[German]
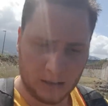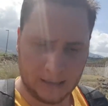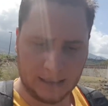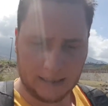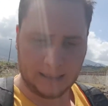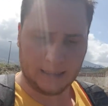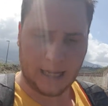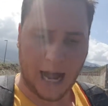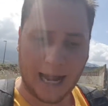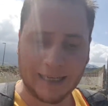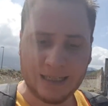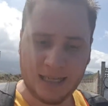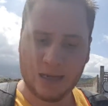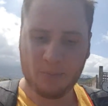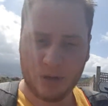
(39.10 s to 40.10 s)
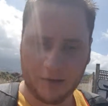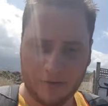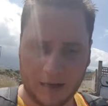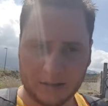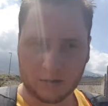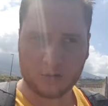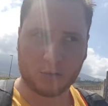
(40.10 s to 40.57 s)
Äh, angeblich
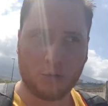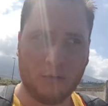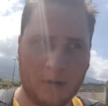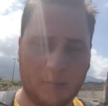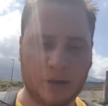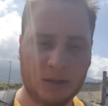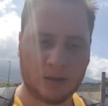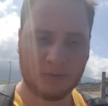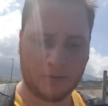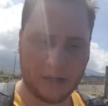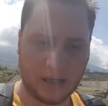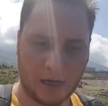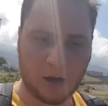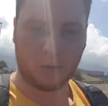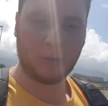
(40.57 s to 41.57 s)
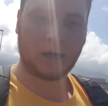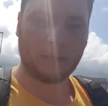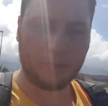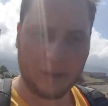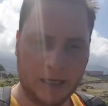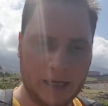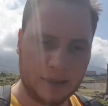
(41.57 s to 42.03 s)
wäre es auch so, wenn, man, wenn der Raum
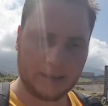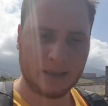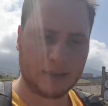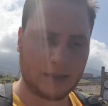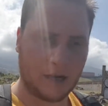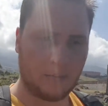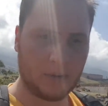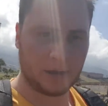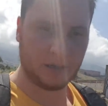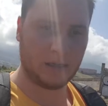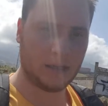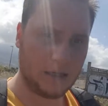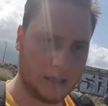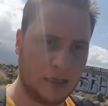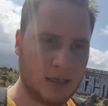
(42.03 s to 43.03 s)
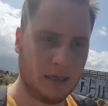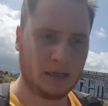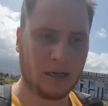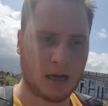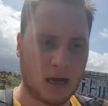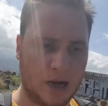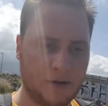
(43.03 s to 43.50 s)
gerade belegt ist, kann man äh,
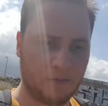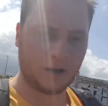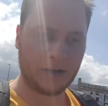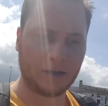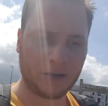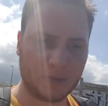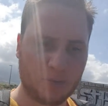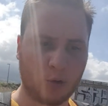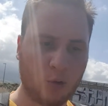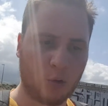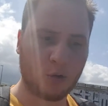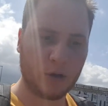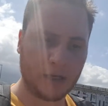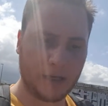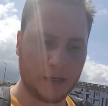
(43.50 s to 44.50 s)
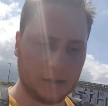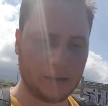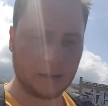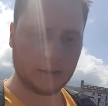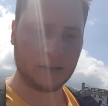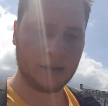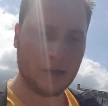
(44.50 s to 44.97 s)
in ein weiteres Büro gehen.
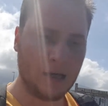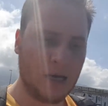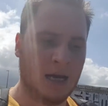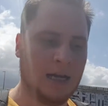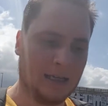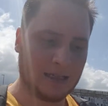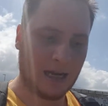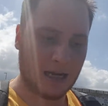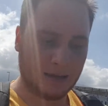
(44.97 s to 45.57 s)
Das